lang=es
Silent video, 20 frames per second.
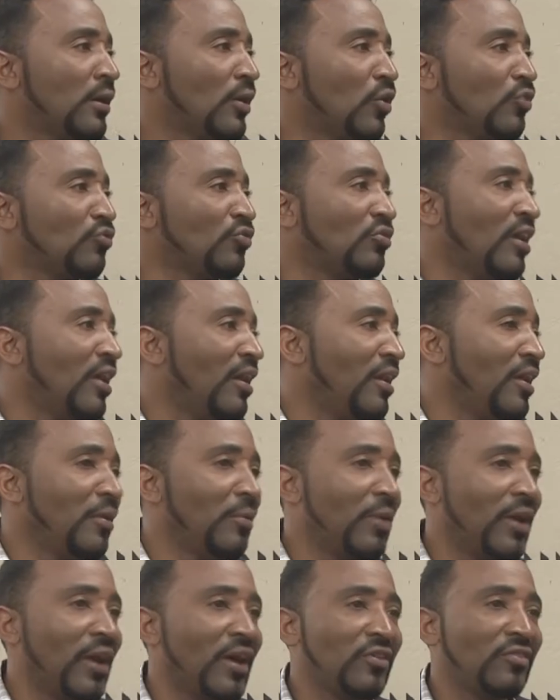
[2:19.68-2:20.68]
con 100
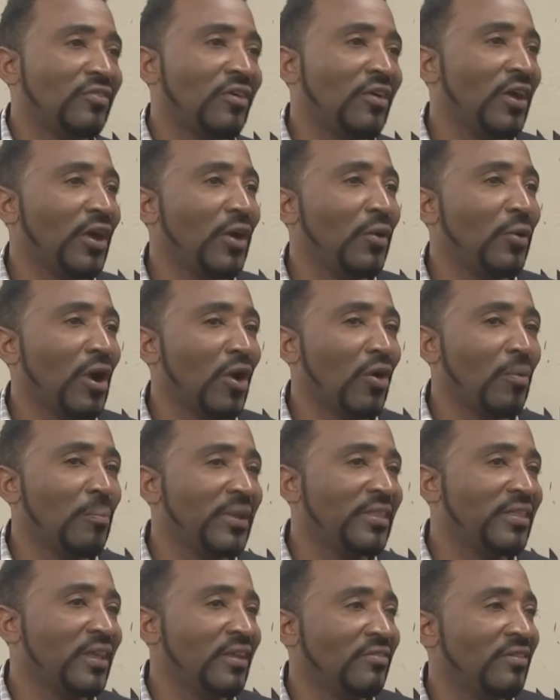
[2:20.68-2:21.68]
libras eso es una
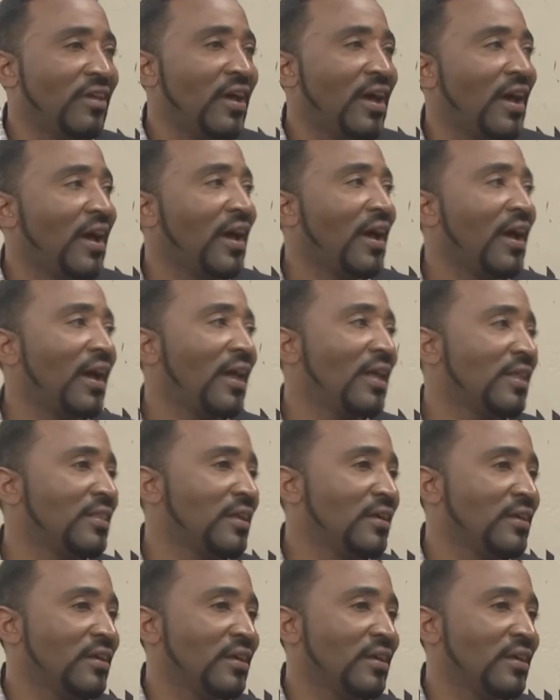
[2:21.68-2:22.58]
competencia